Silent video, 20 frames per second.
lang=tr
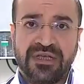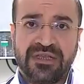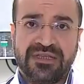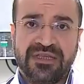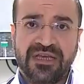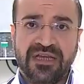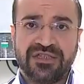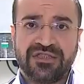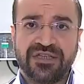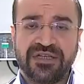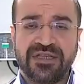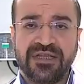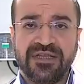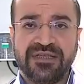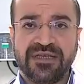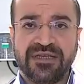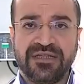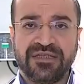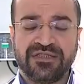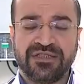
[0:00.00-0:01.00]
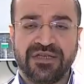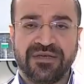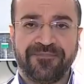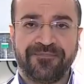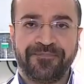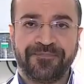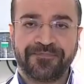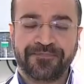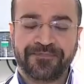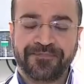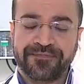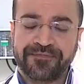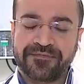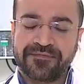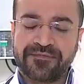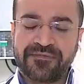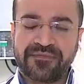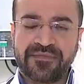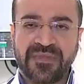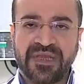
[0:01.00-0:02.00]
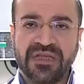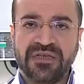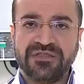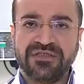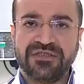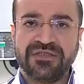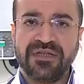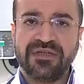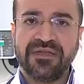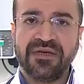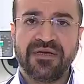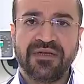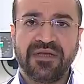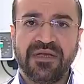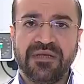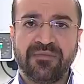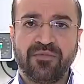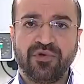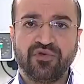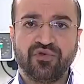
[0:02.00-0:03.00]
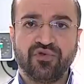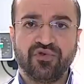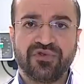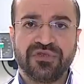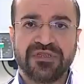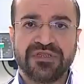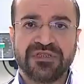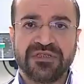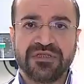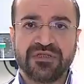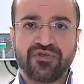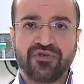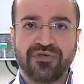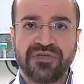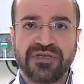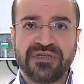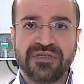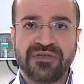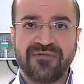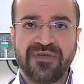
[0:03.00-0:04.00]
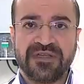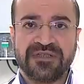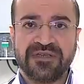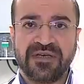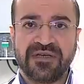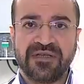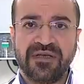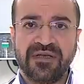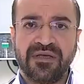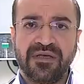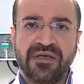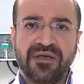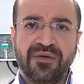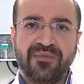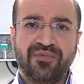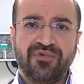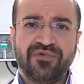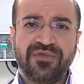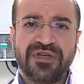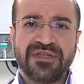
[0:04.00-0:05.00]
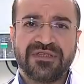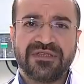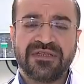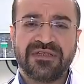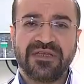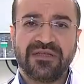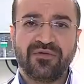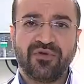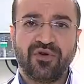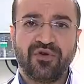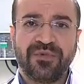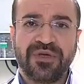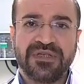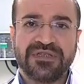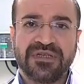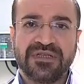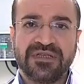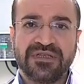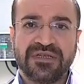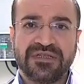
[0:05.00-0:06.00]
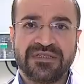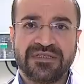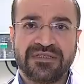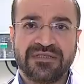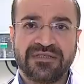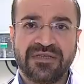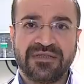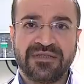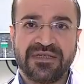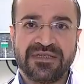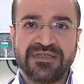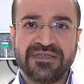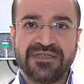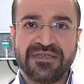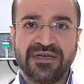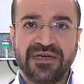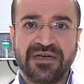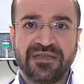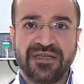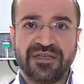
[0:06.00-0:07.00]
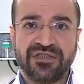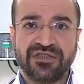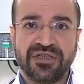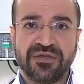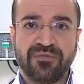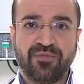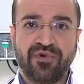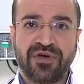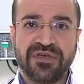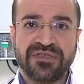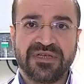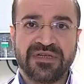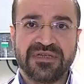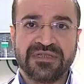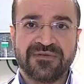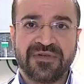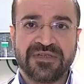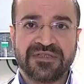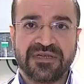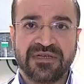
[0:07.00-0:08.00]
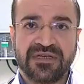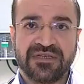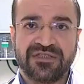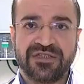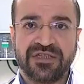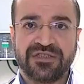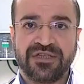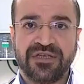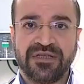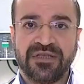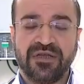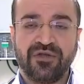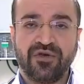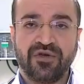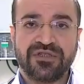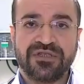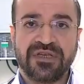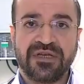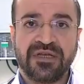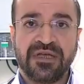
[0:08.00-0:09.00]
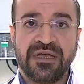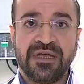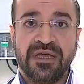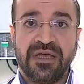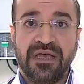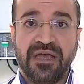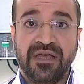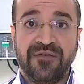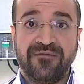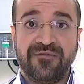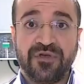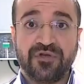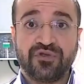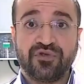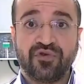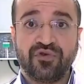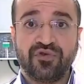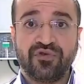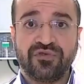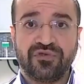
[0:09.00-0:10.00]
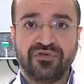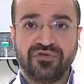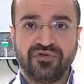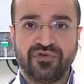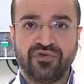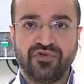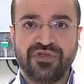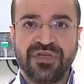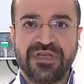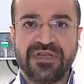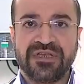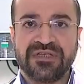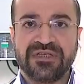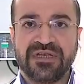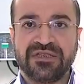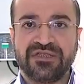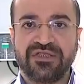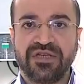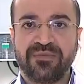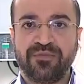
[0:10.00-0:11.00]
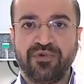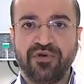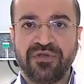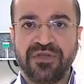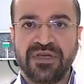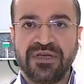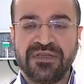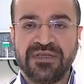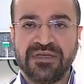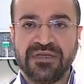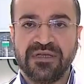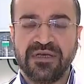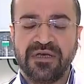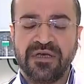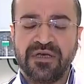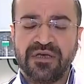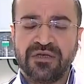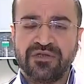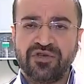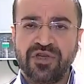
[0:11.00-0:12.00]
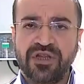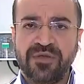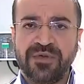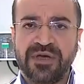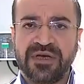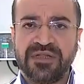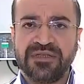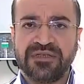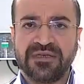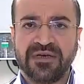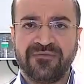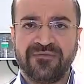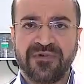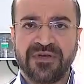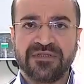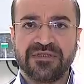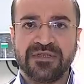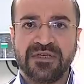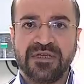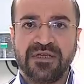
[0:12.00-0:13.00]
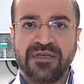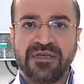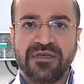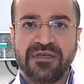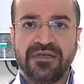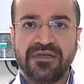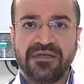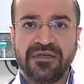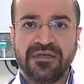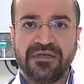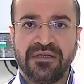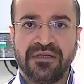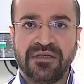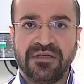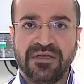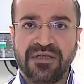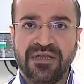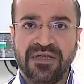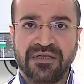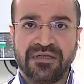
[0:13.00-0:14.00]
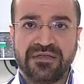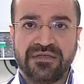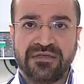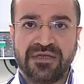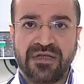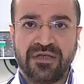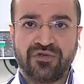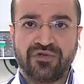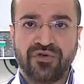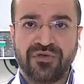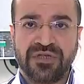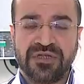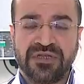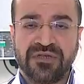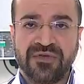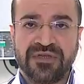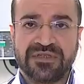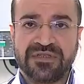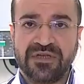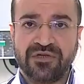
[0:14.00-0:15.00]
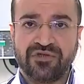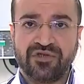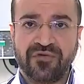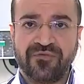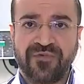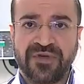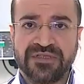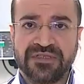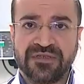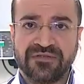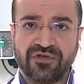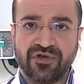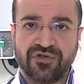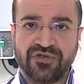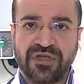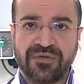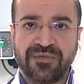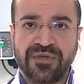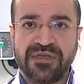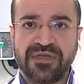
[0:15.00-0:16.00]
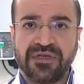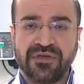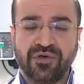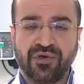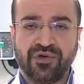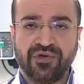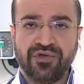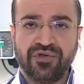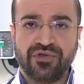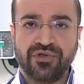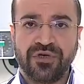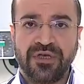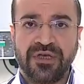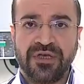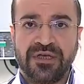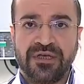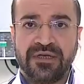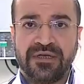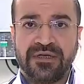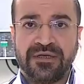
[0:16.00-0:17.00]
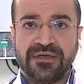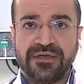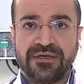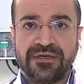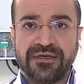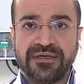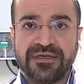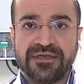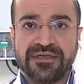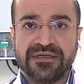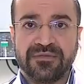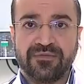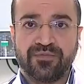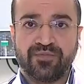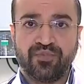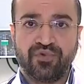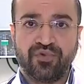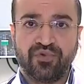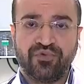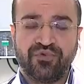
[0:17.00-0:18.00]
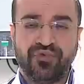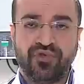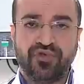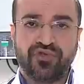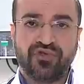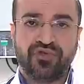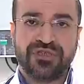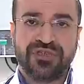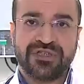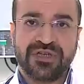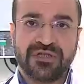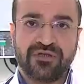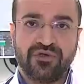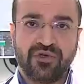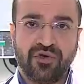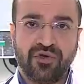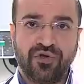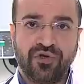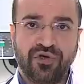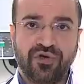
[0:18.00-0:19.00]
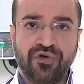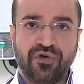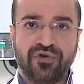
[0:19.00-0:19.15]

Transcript: Diğer şeylere gelince işte nane, limondur, ılık sulardır vesaire. Bunlar zaten normal sağlık açısından da sizi rahatlatacak, boğaz ağrınız varsa rahatlatacak şeyler. Yoksa enfeksiyonun düzeyini azaltacak bir olay değil. Şöyle bir handikap var. Ee, yine televizyonlarda vesaire çok fazla sosyal medyada gördük. Ee, bu virüs sıcakta ölüyor.